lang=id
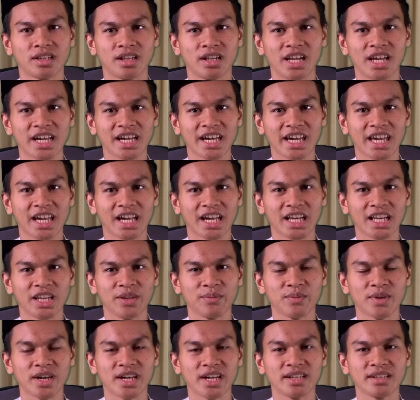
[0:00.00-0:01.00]
langkah yang
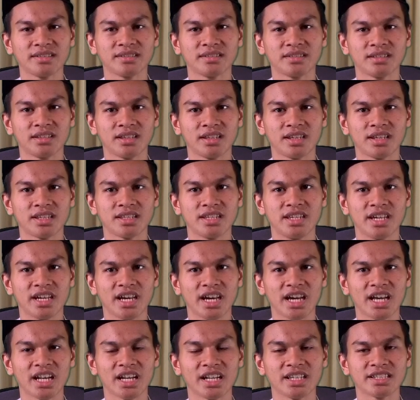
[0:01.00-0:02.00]
kelima,
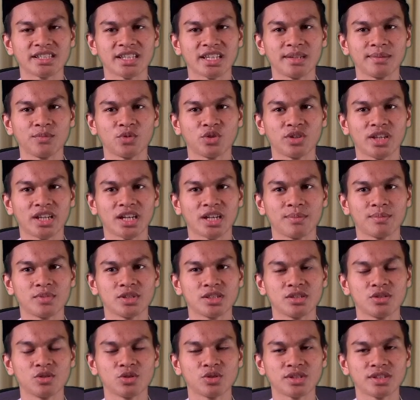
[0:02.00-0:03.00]
jagalah lisanmu dari
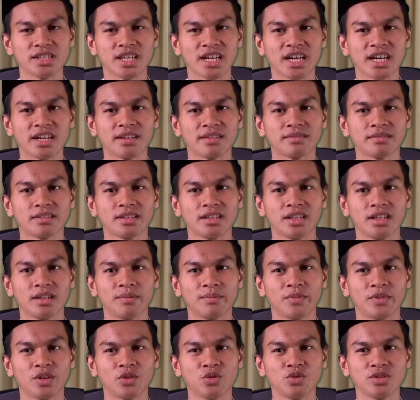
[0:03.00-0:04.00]
berdusta,
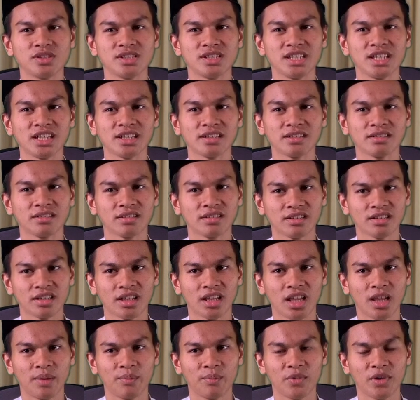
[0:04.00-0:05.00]
menggunjing,
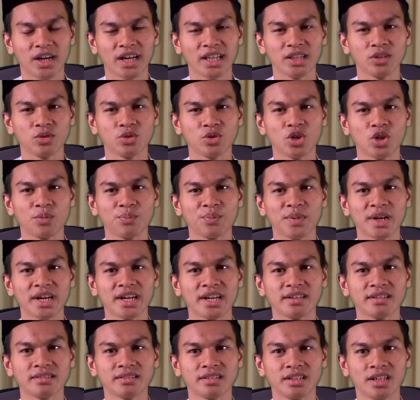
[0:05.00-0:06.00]
mengadu
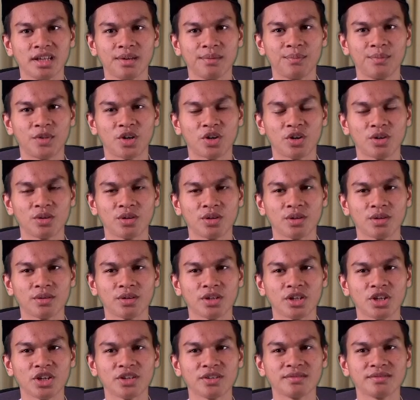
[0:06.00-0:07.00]
domba,
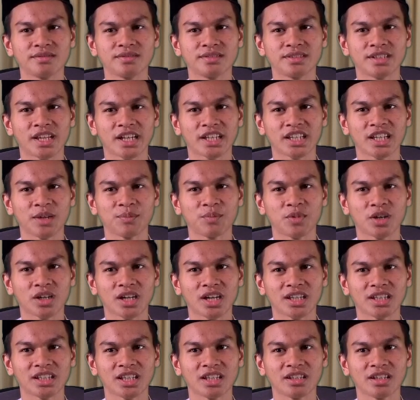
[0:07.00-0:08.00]
mengolok-olok, serta
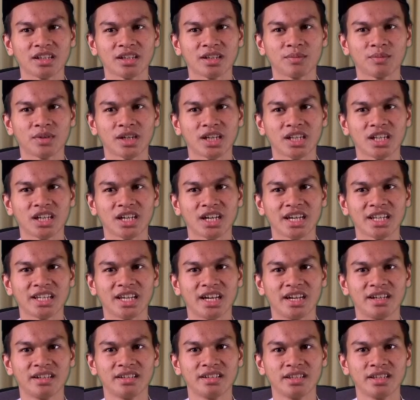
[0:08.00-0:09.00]
perkataan yang
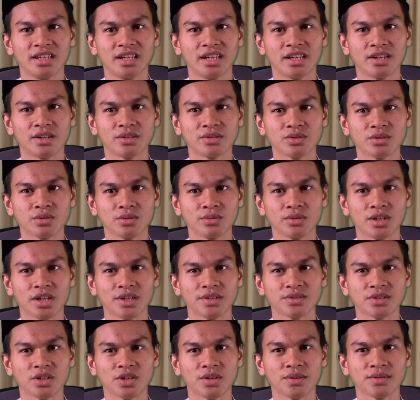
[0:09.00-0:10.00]
mengada-ngada.
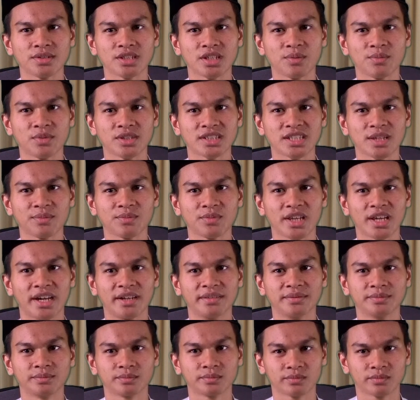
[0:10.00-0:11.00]
Rasulullah SAW
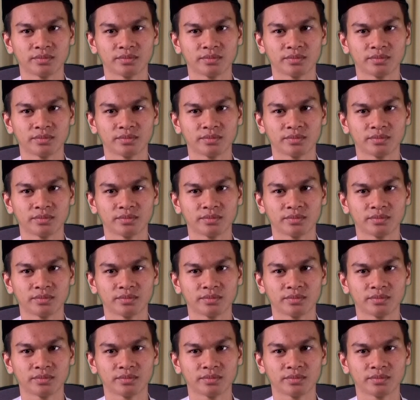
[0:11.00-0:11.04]
bersabda,